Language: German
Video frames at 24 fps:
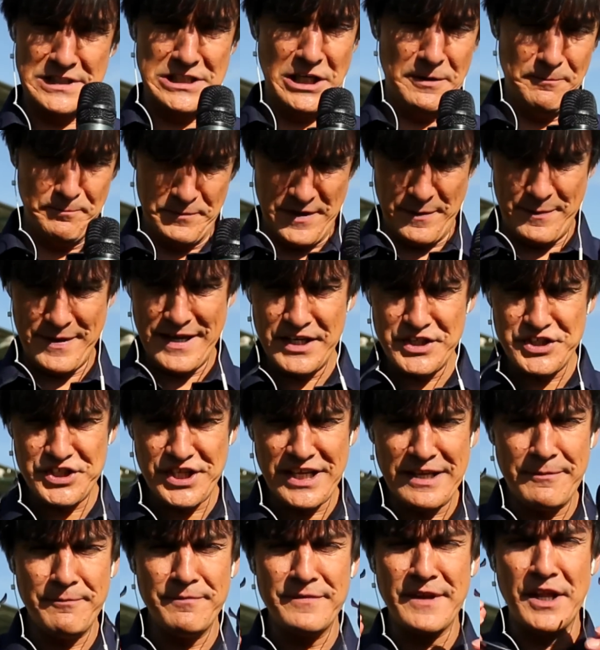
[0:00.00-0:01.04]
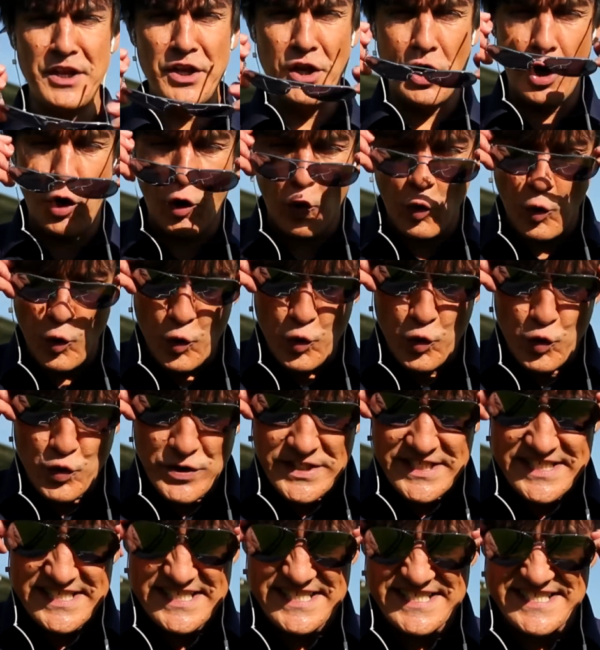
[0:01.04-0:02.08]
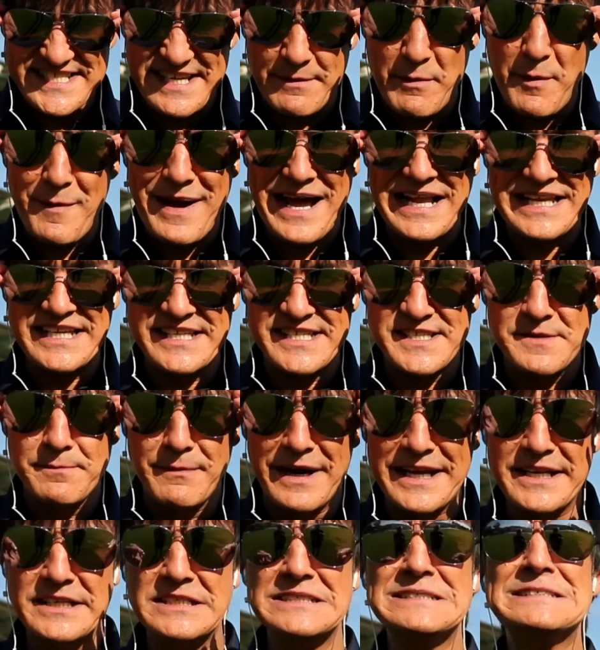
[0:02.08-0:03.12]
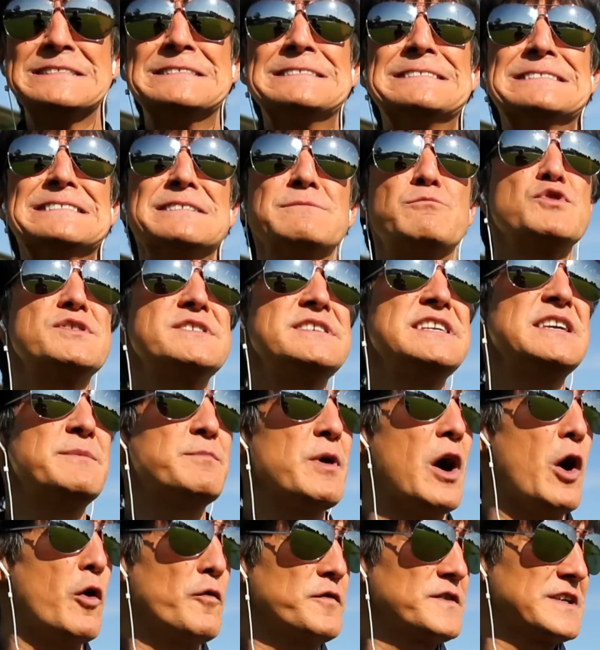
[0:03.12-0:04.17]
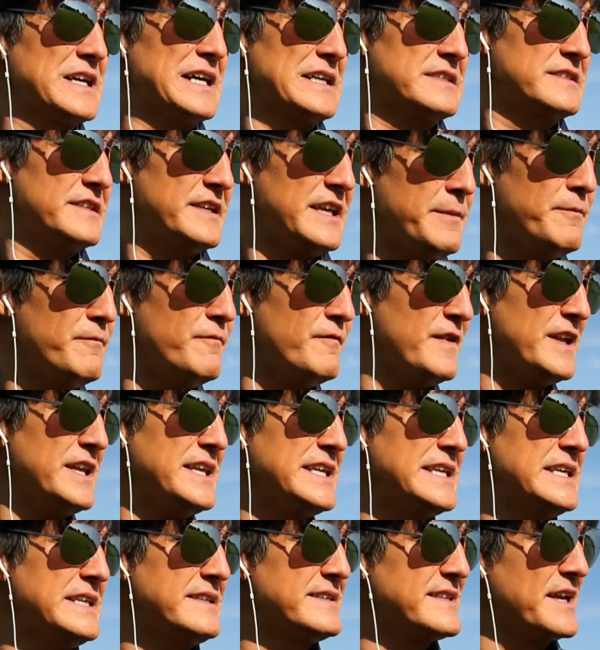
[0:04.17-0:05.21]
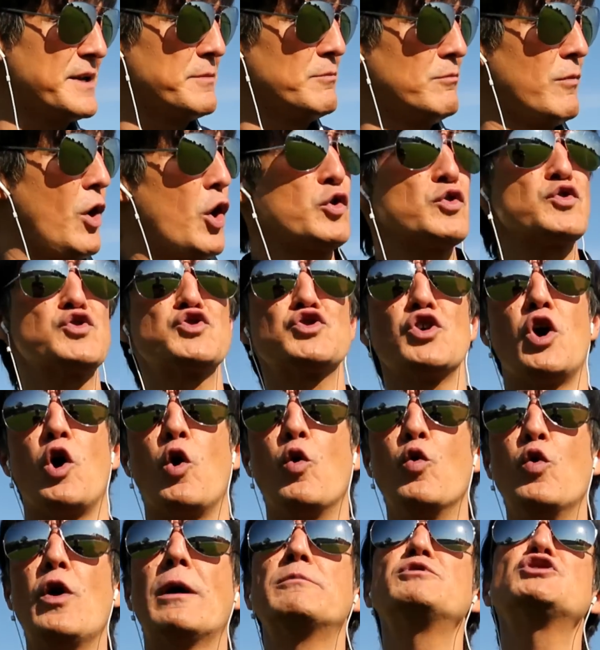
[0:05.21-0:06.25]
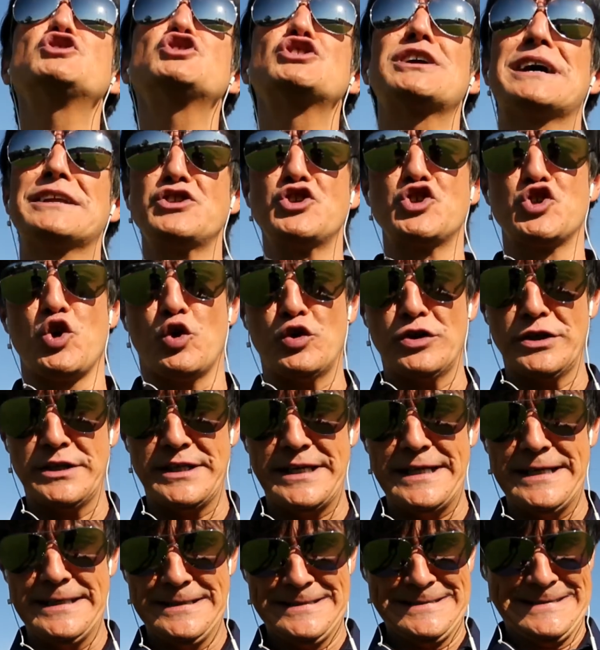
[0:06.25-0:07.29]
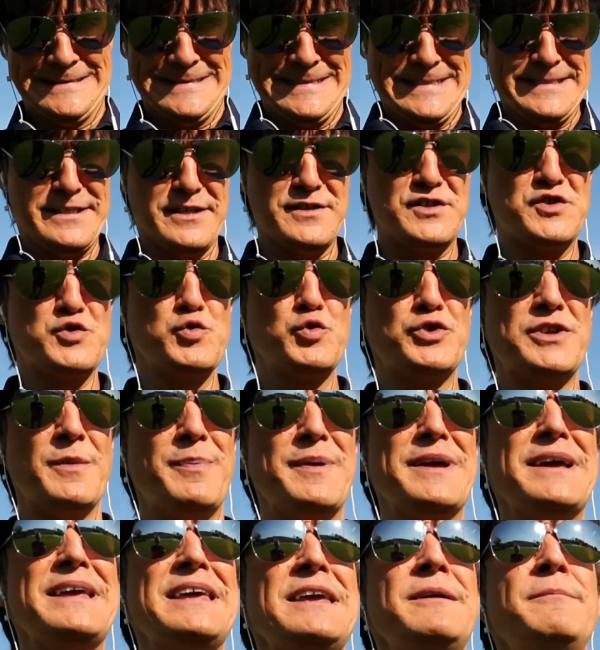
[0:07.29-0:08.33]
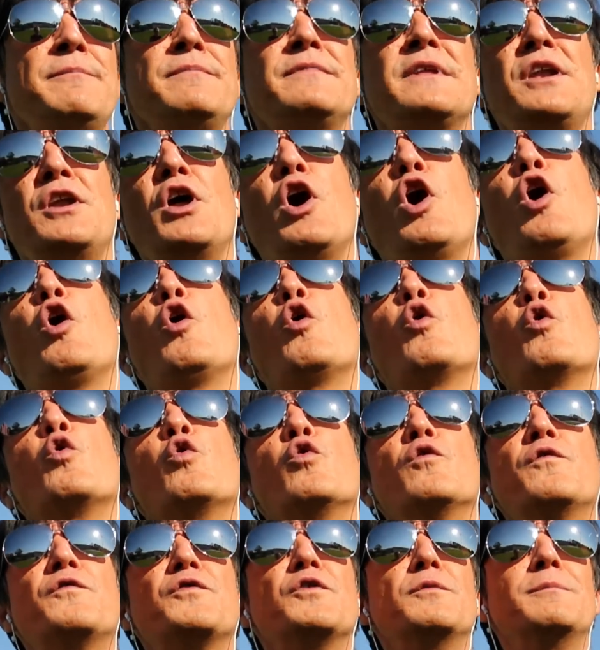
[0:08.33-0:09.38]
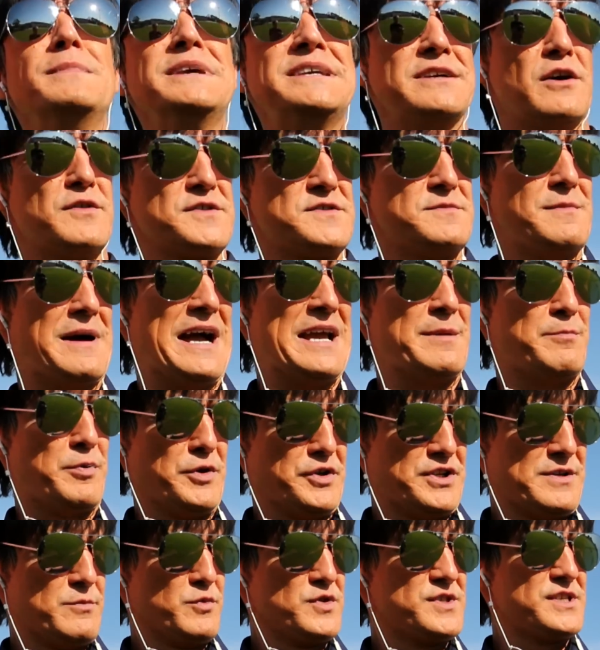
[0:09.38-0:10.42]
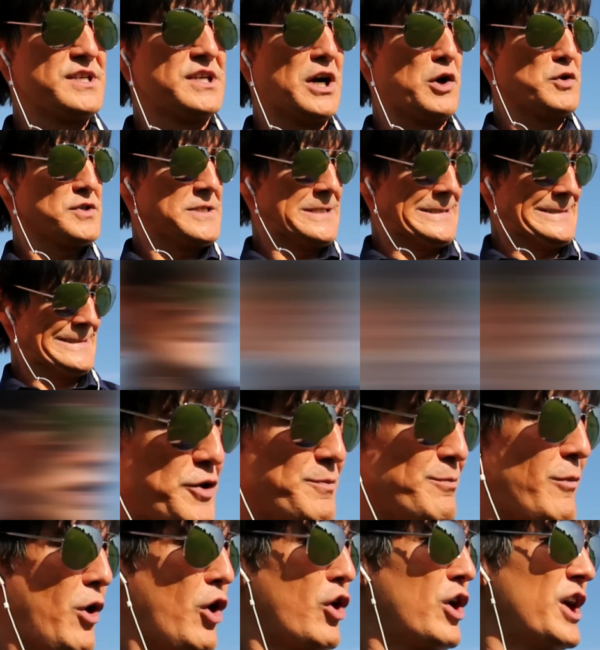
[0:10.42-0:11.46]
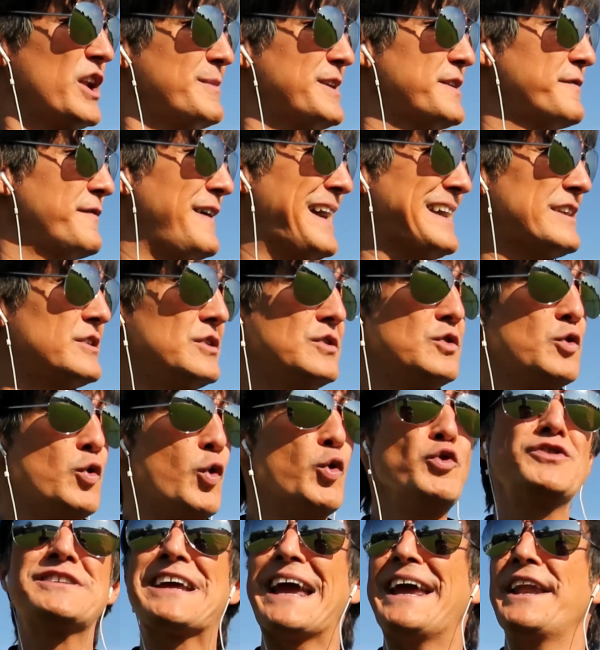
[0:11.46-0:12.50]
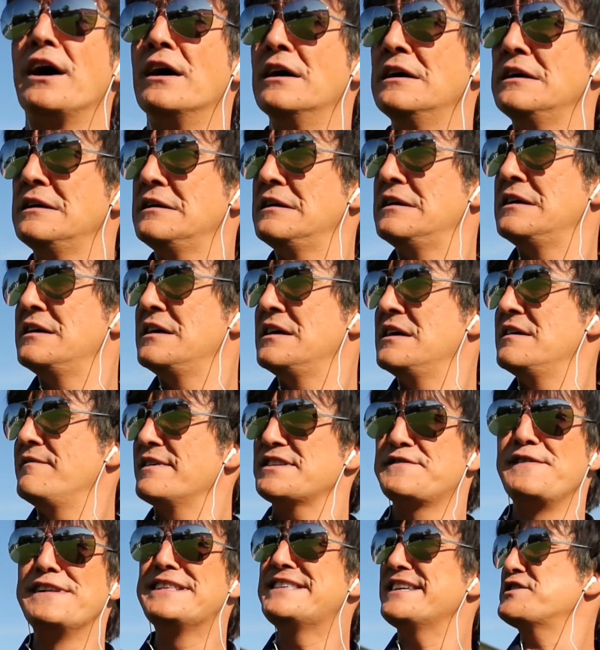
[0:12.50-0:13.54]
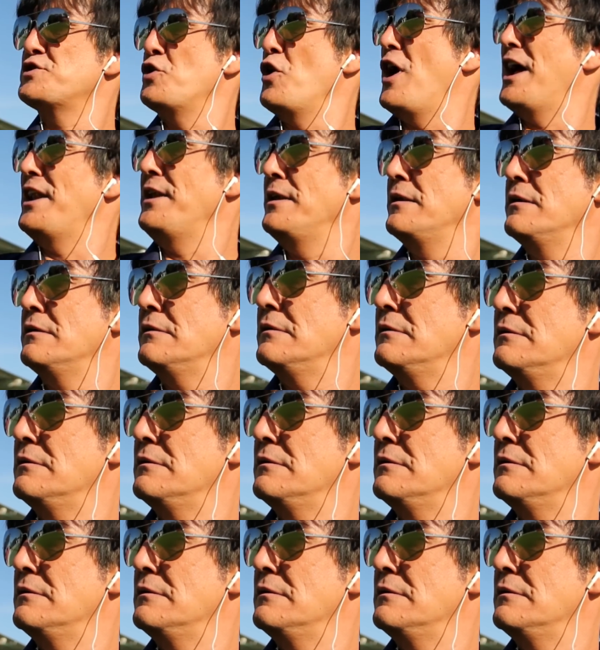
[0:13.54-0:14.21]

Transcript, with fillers: klar. Der Peer ist eben dann, oh, sagen wir mal, jetzt mein Musikbeauftragter eben, wenn ich dann morgens oh am Strand joggen gehe, dann sucht der Peer eben dann, oh, für mich aus dem iPod die Musik raus. Heute Morgen hat er mich gefragt, und Trainer, was willst du jetzt hören?